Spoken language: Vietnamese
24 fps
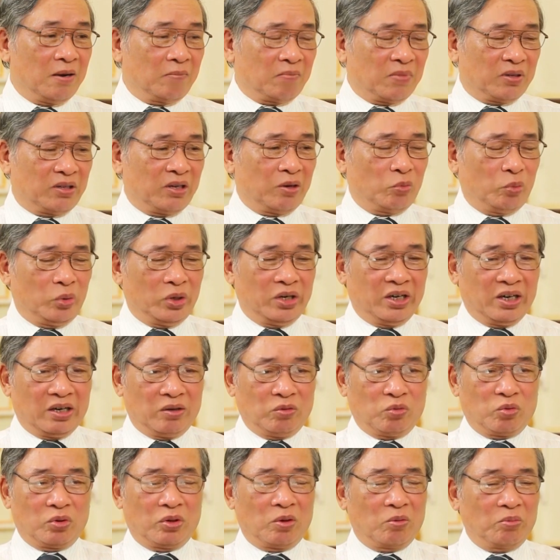mà theo nguyên nhân
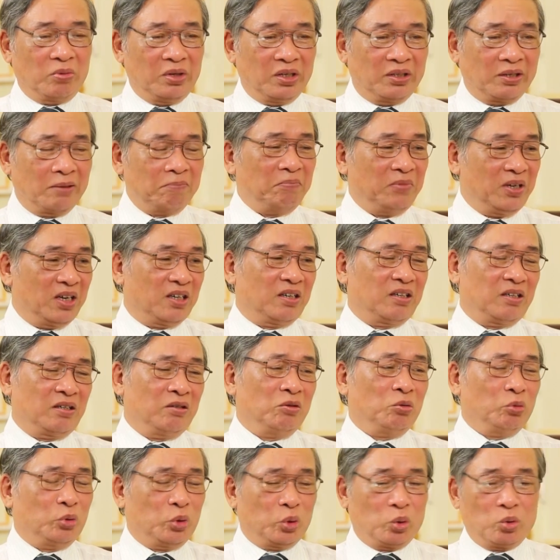của đông y thấp nhiệt lưu
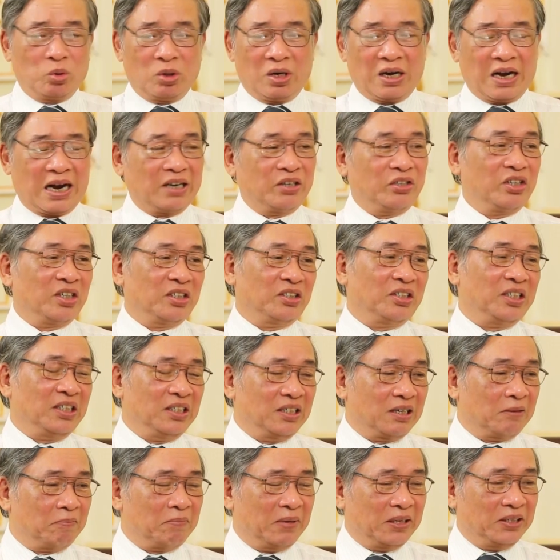trú ở hạ trường sinh
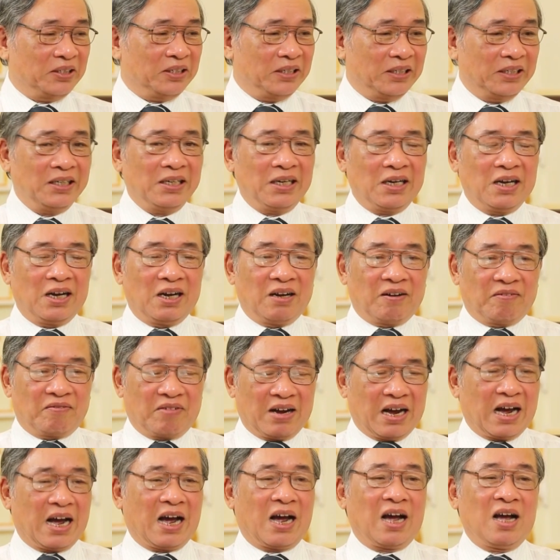ra bệnh trĩ
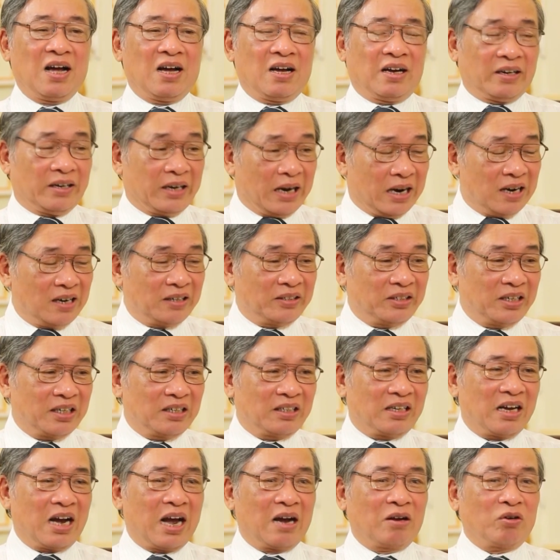và đấy là tiền
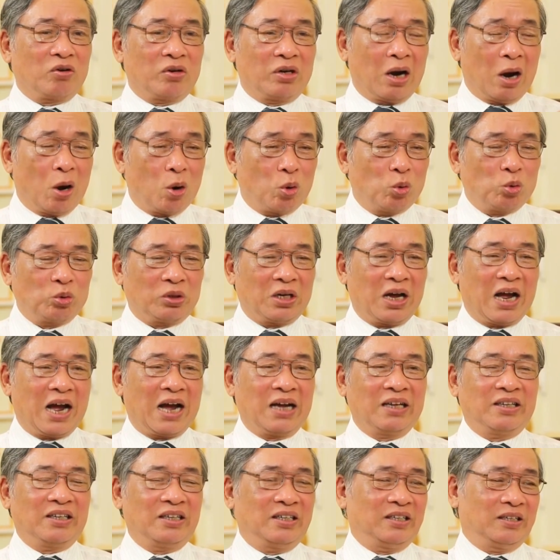thai còn hậu thai
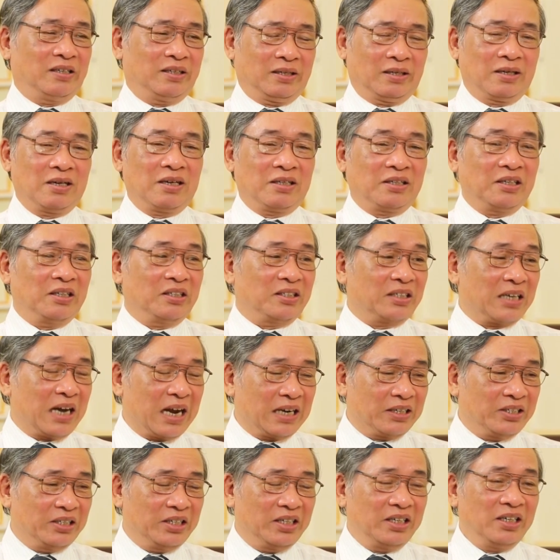thì thì xa
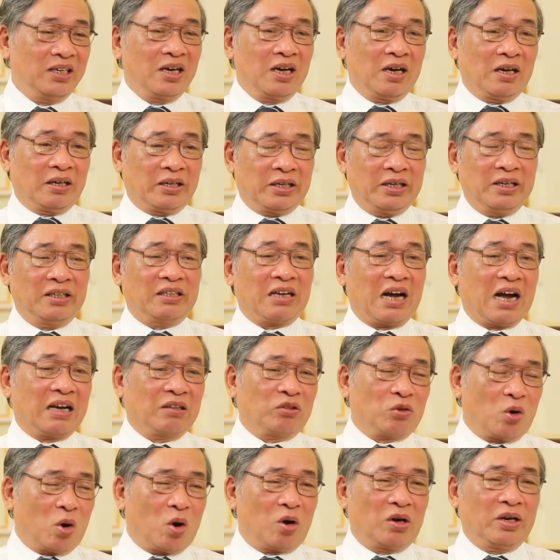trĩ khi thai
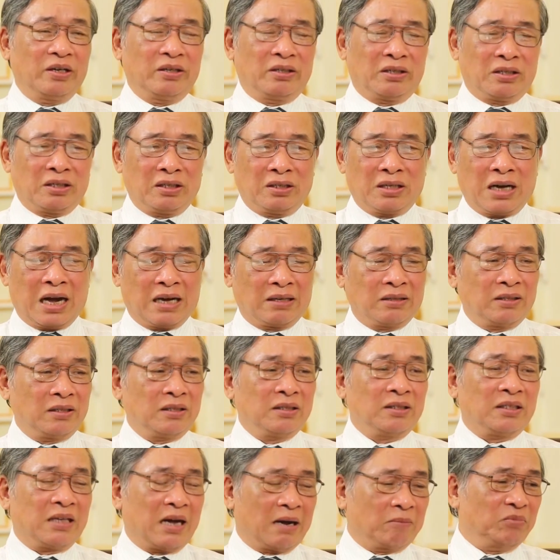to lên thứ tháng thứ
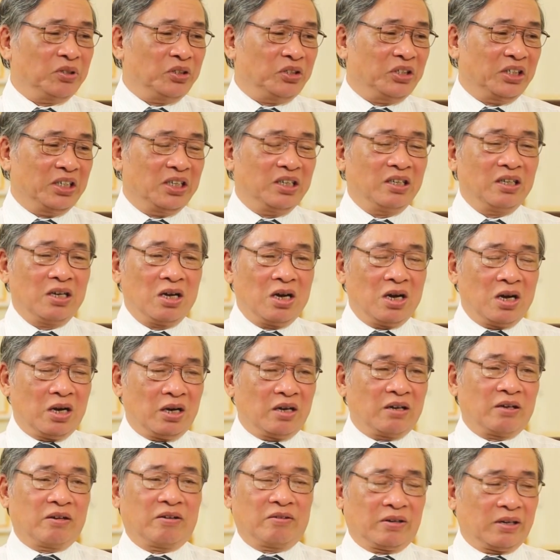8 thứ 9
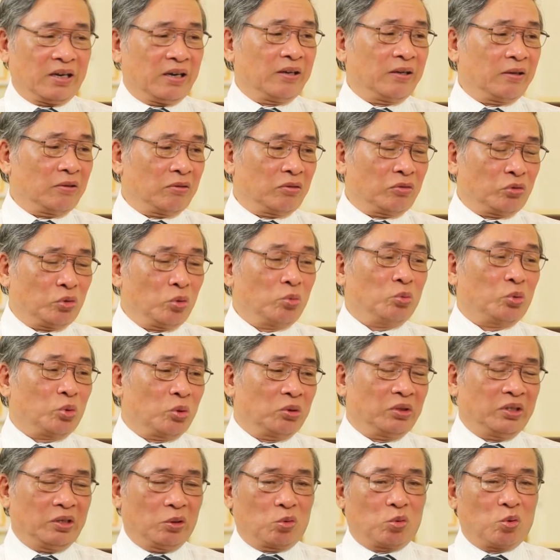Ờ, cái trúc xuống
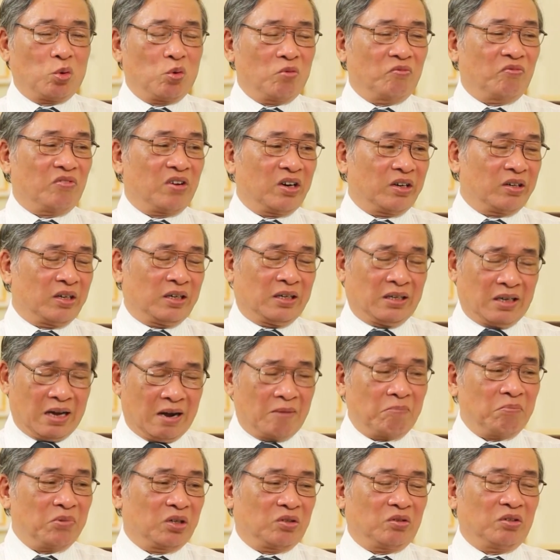tiểu khung và
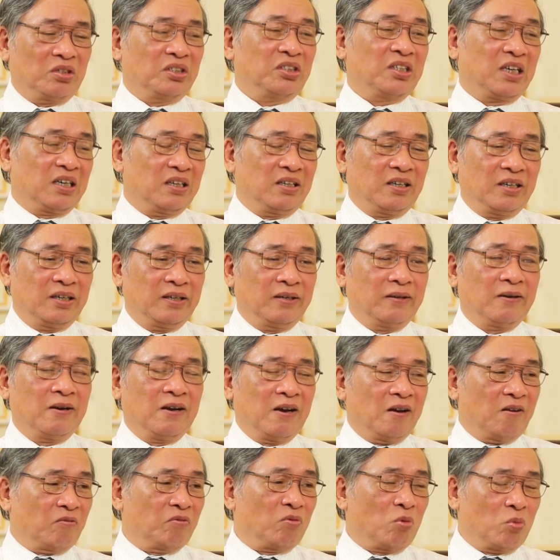áp lực nó dẫn đến
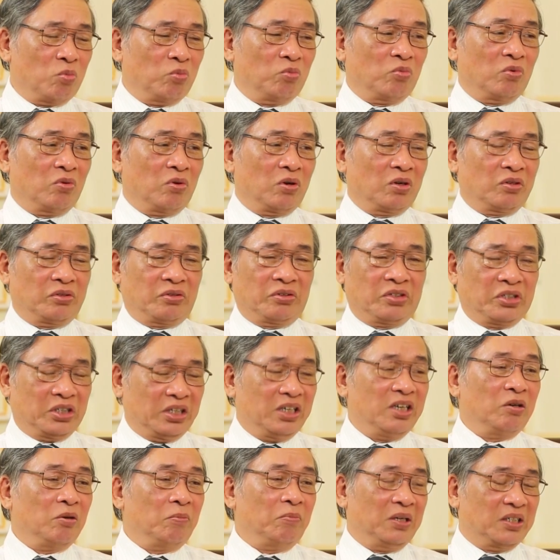vùng trĩ
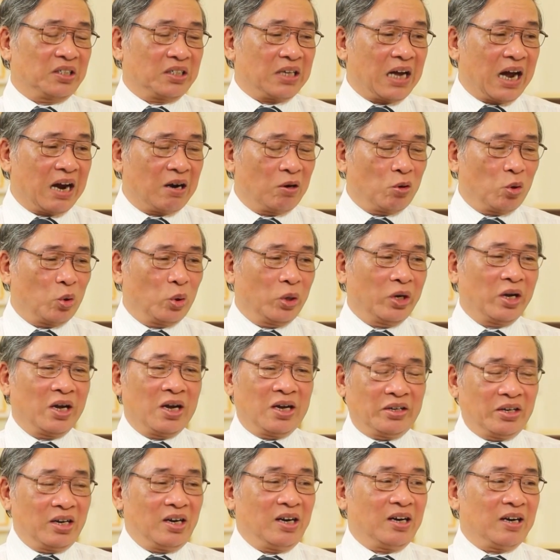nó bị xa lồi
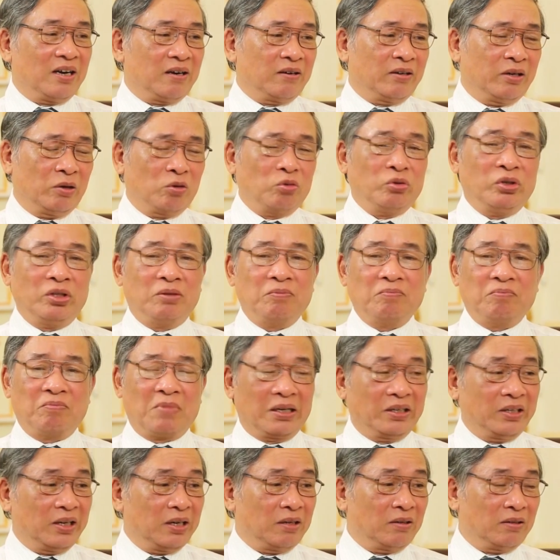nhất là nếu những bệnh
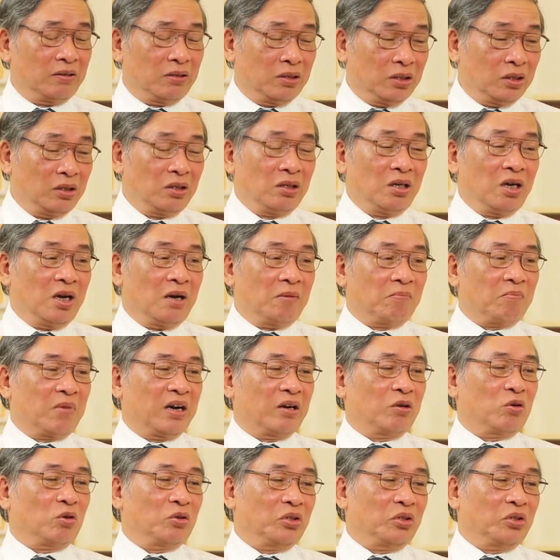nhân nữ mà lại có